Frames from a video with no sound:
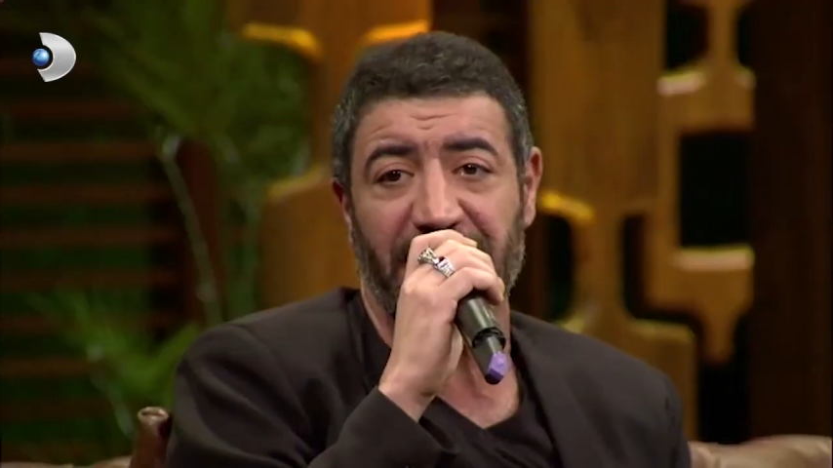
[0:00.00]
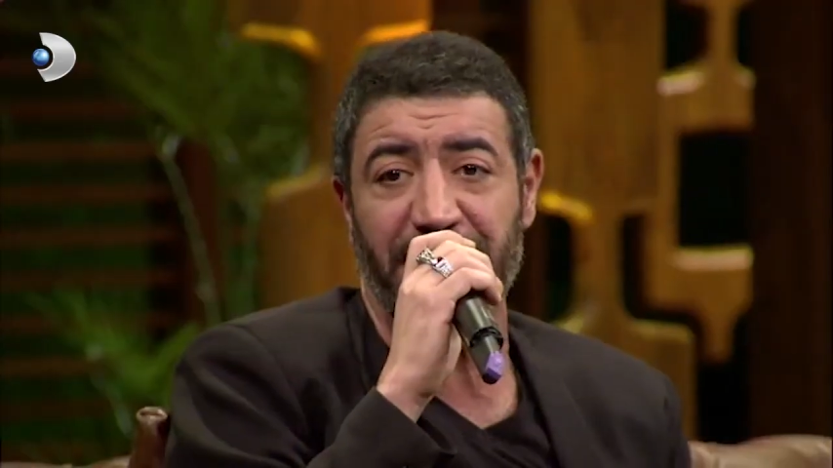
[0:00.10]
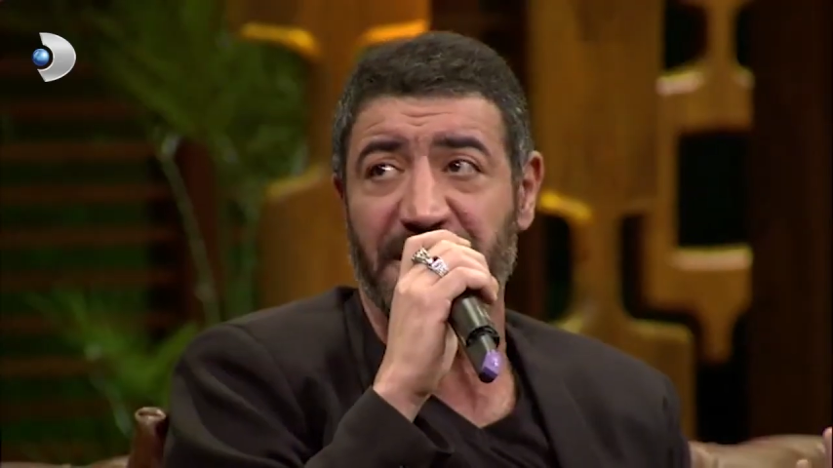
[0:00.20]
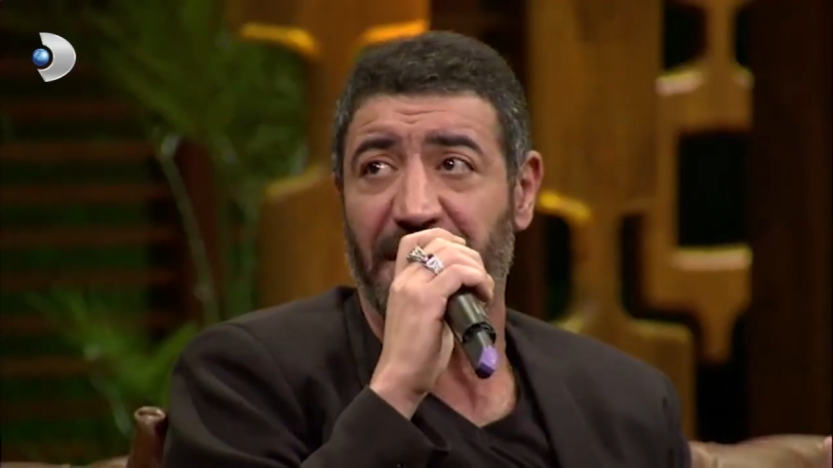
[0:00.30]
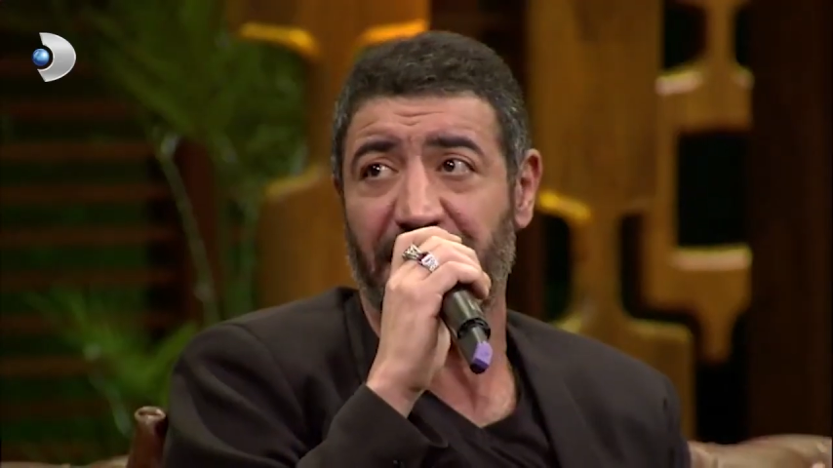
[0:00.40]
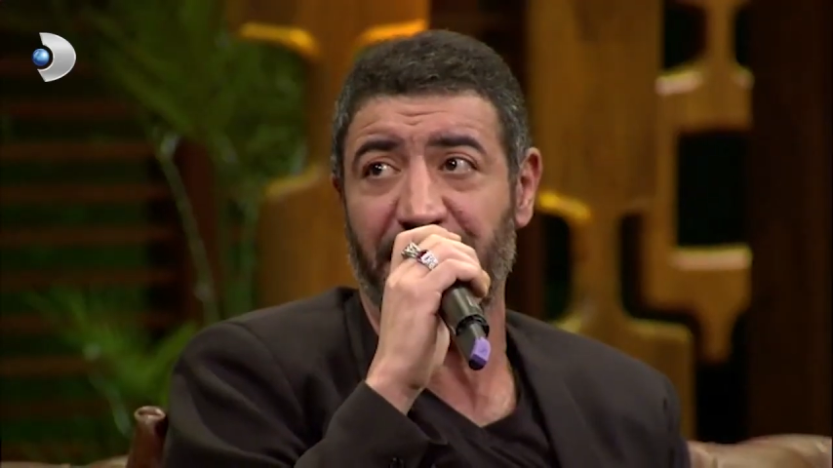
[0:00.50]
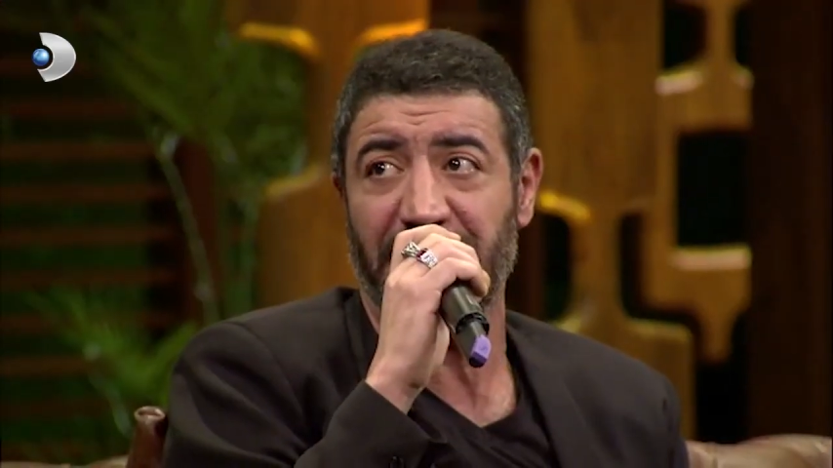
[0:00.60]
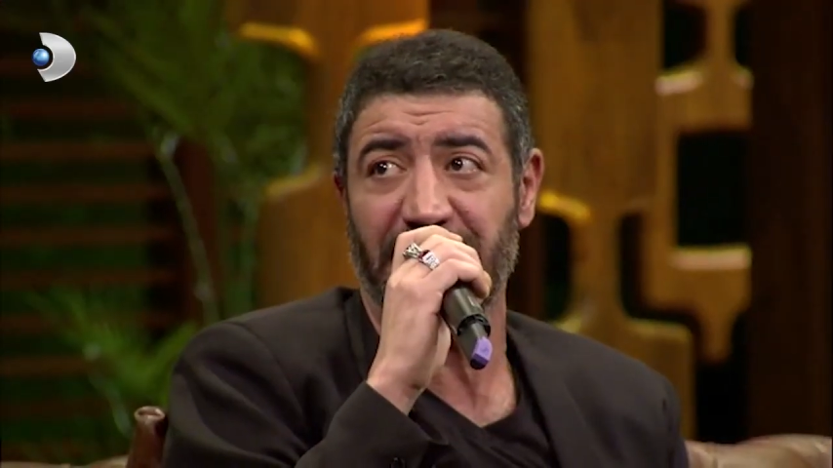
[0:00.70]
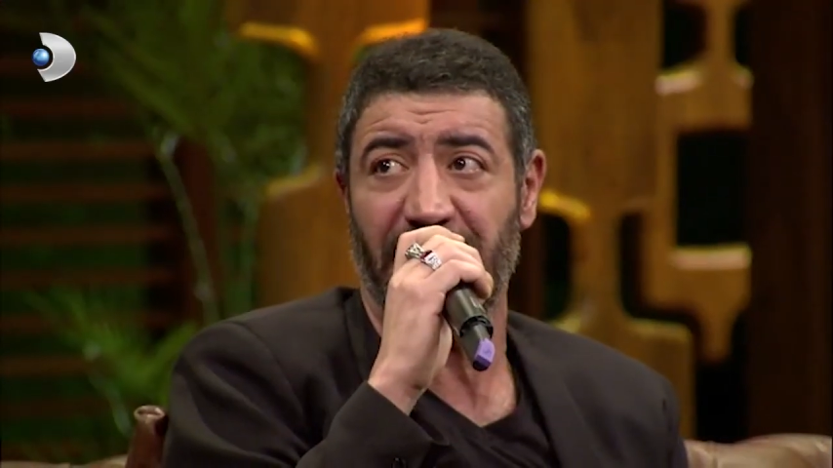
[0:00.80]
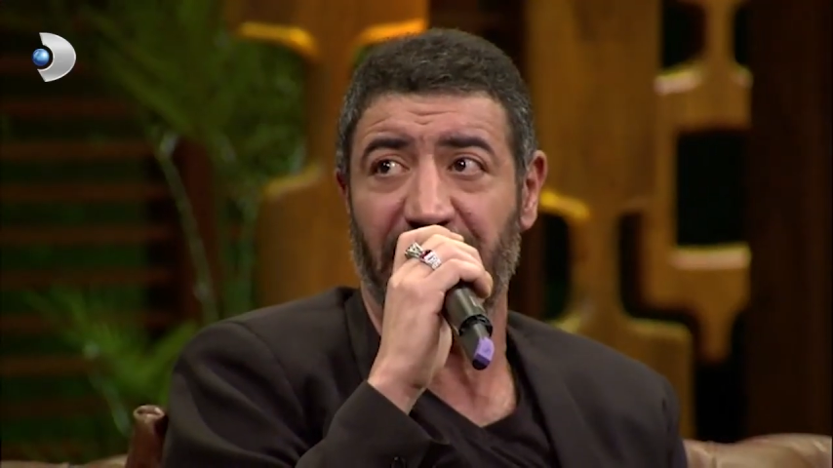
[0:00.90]
Kimse
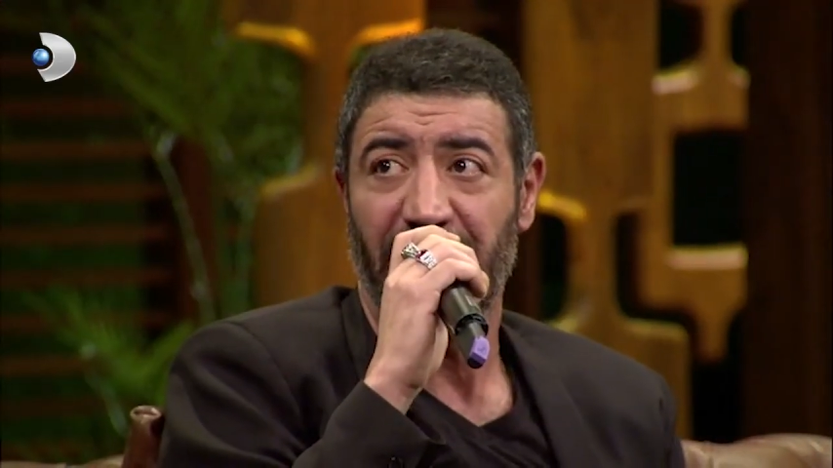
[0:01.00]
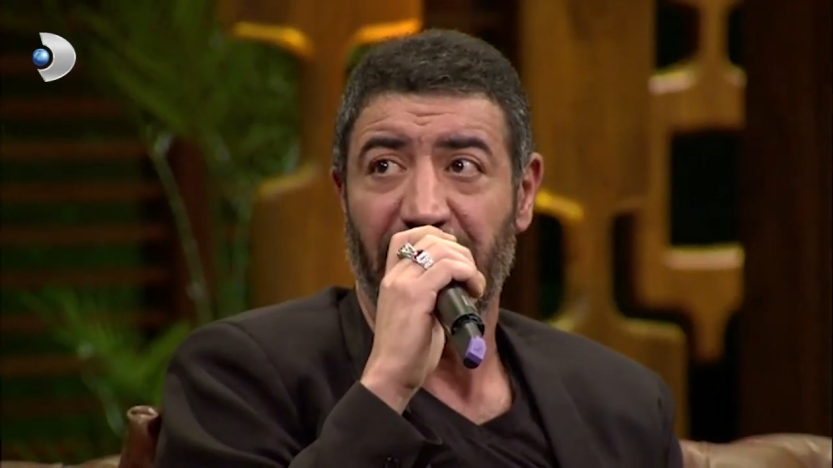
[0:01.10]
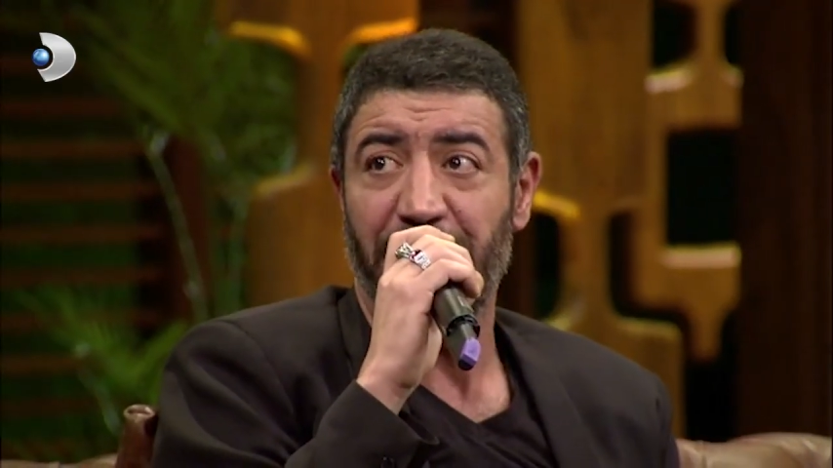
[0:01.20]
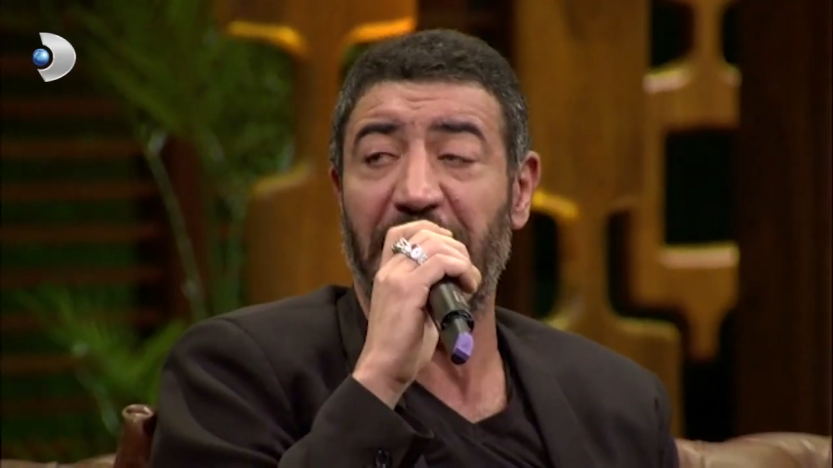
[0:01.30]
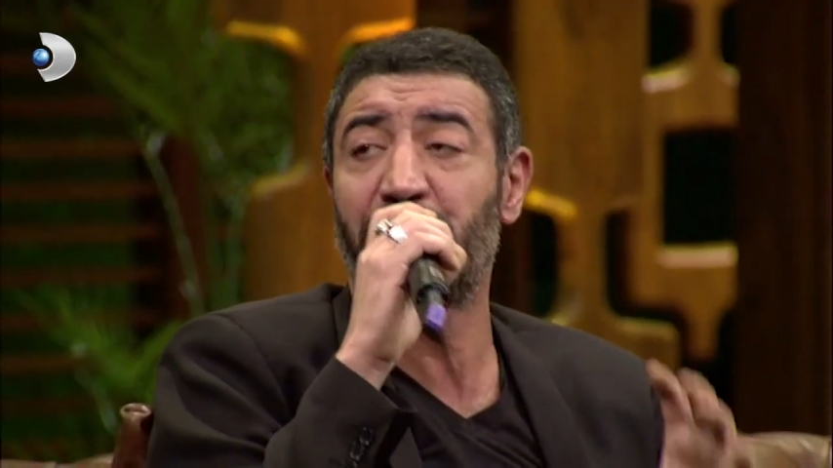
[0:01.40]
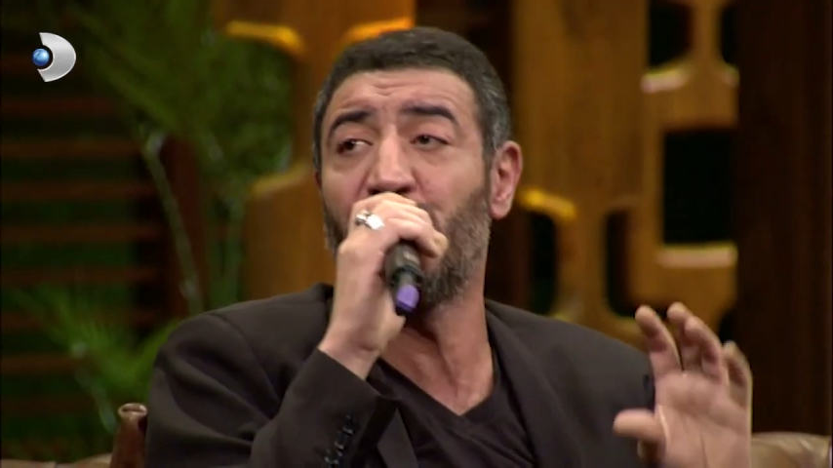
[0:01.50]
aramaz yani. Ben